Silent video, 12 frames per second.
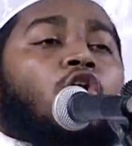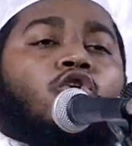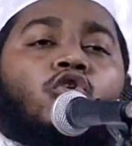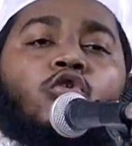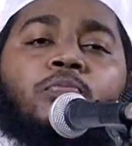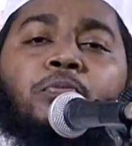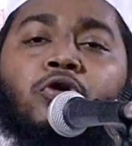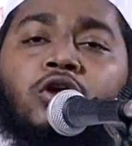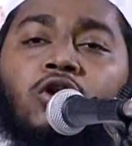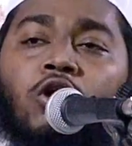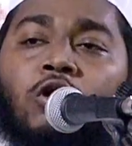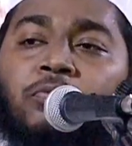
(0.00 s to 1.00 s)
কোনো
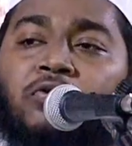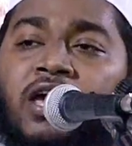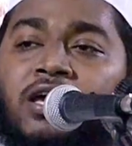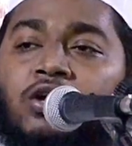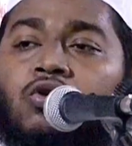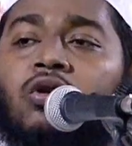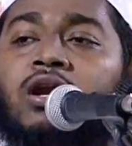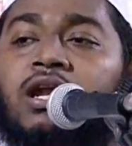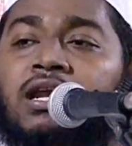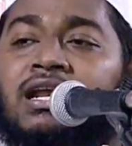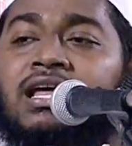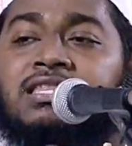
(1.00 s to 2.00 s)
পরিকল্পনাই
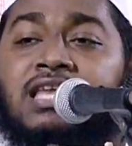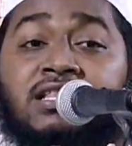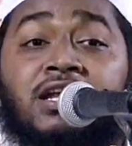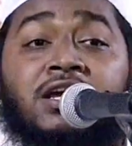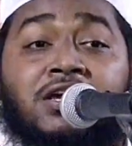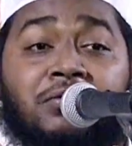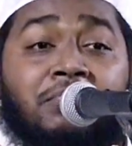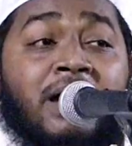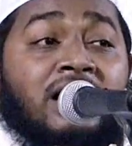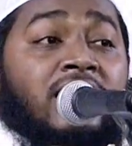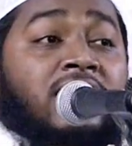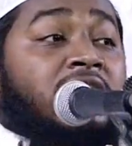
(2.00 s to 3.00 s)
করলেন না তাদেরকে
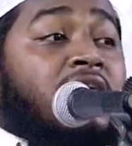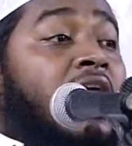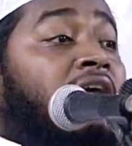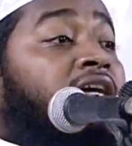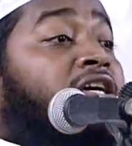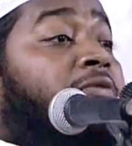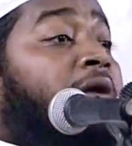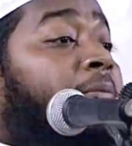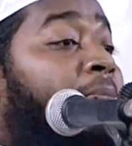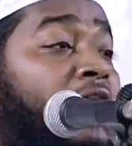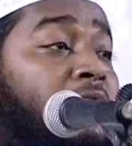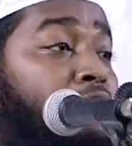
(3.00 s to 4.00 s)
বাধা দেওয়ার কি
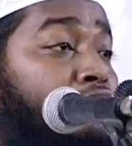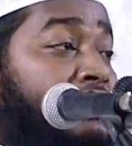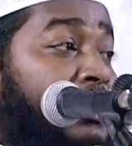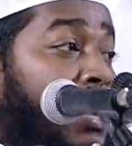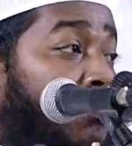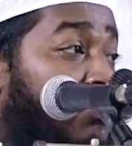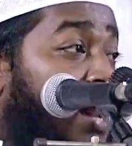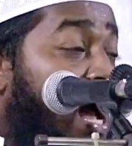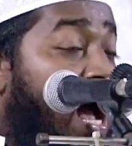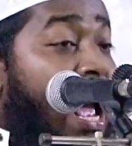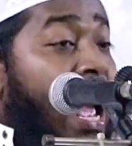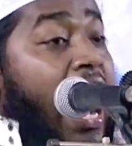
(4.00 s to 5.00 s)
ব্যাপার বুঝলাম না
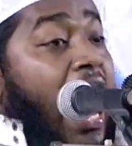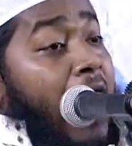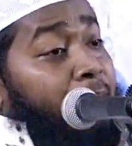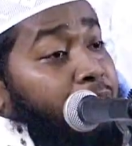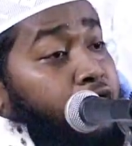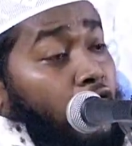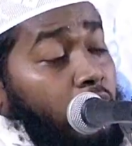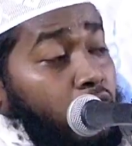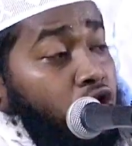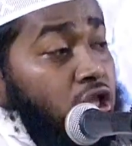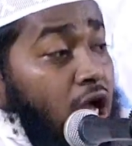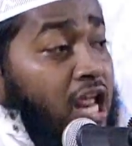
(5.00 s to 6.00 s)
আব্দুল
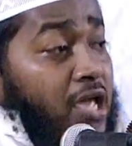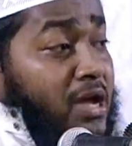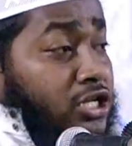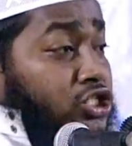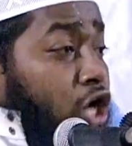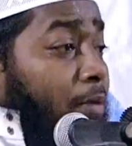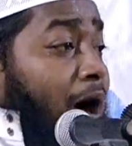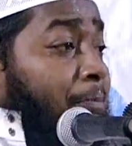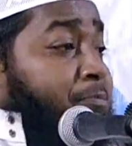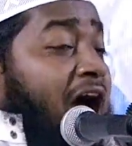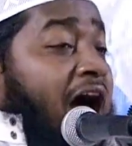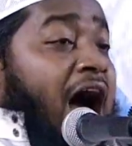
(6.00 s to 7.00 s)
মুতালিবের
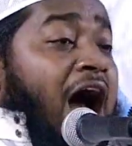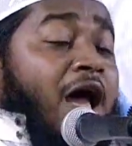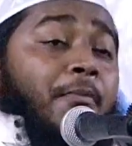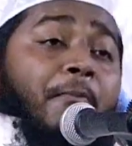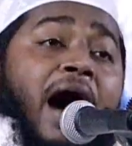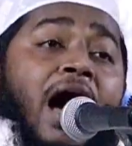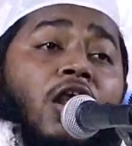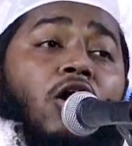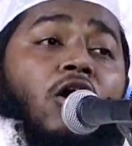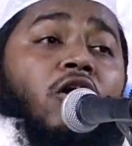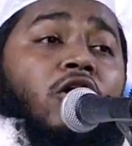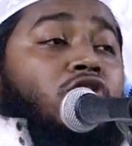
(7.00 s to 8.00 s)
জবাবটা ভালো
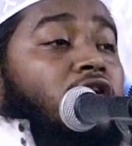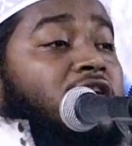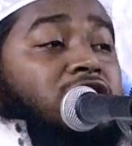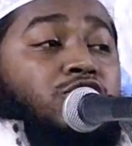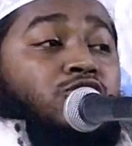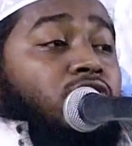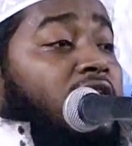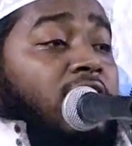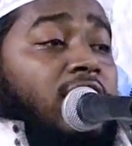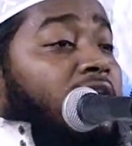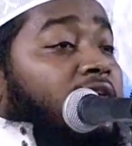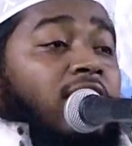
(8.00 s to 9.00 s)
করে শুনে
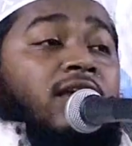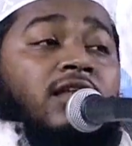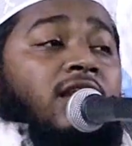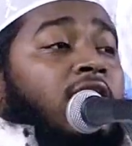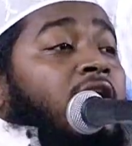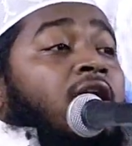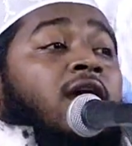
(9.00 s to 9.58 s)
না